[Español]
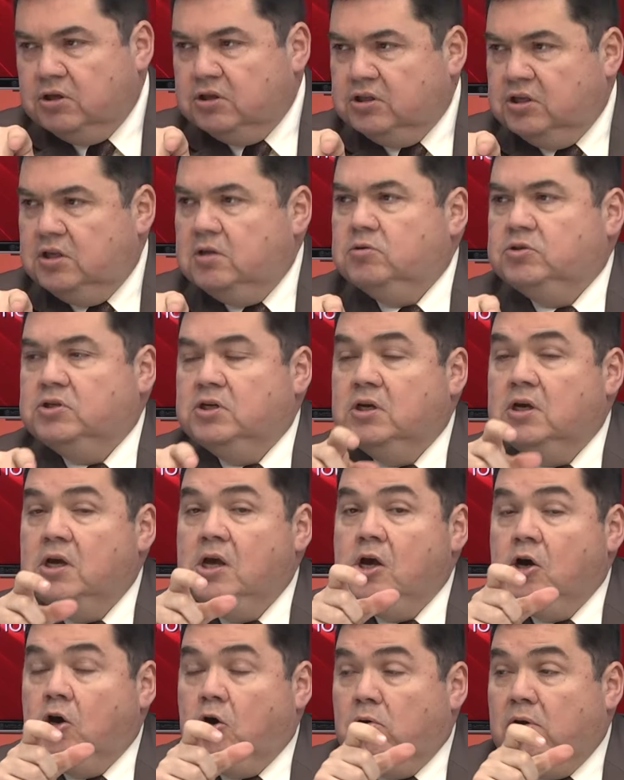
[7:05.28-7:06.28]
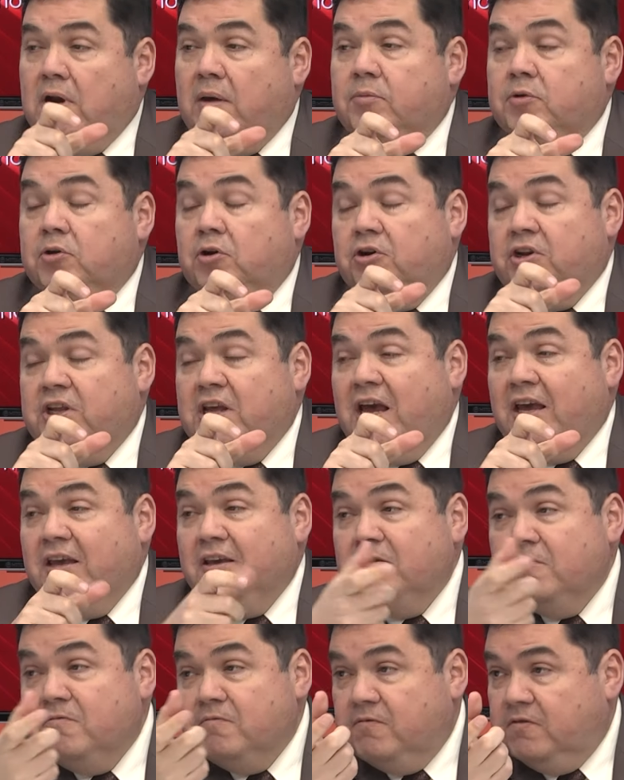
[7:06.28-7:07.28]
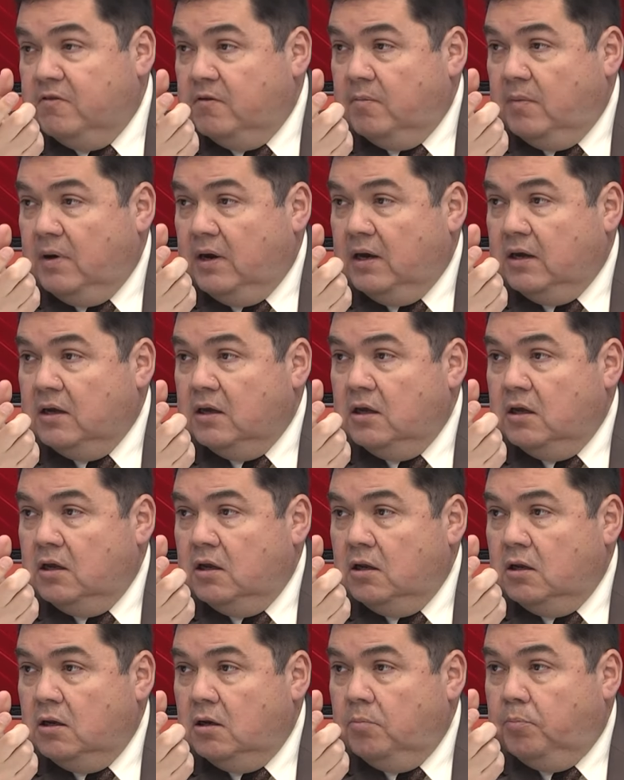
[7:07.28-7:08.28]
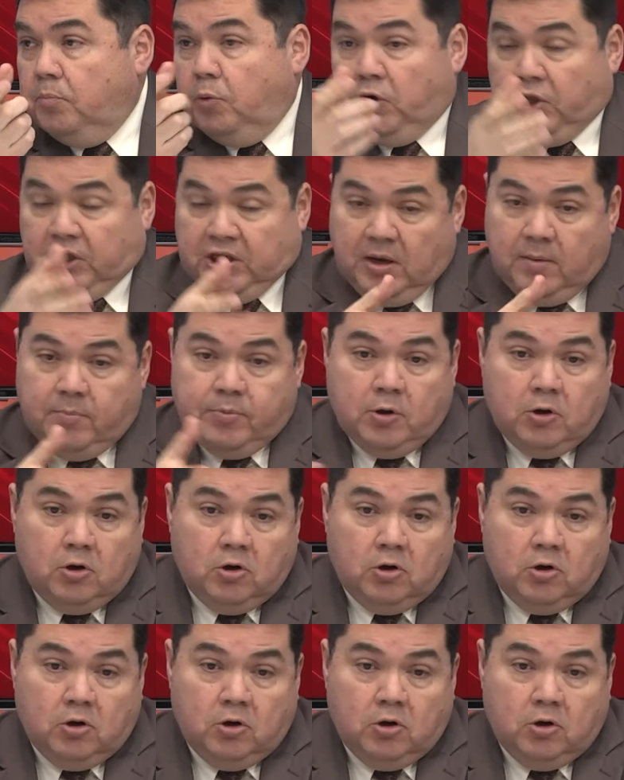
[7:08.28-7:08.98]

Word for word: que tiene, o sí, con una minoría ínfima. Por, eso Por ejemplo,